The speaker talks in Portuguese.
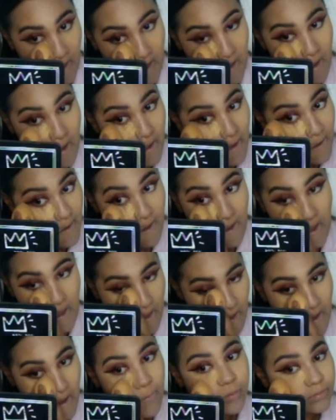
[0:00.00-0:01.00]
vim
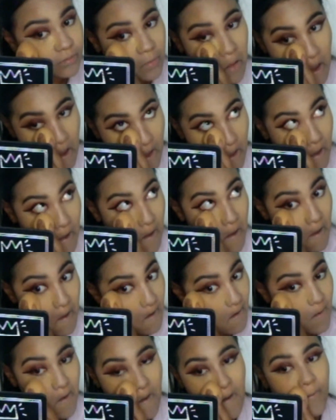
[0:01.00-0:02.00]
colocando nas partes
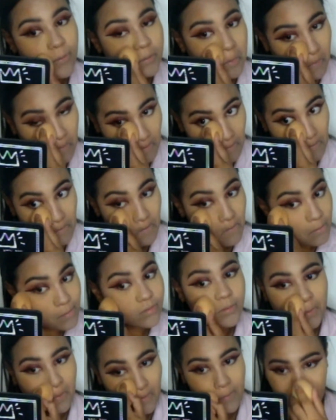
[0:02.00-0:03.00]
onde eu fiz o
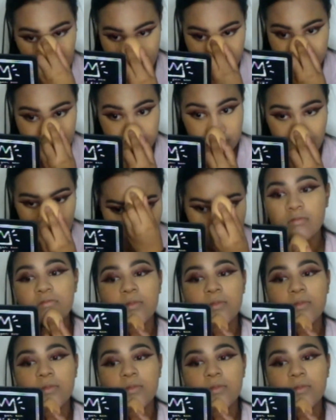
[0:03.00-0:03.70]
corretivo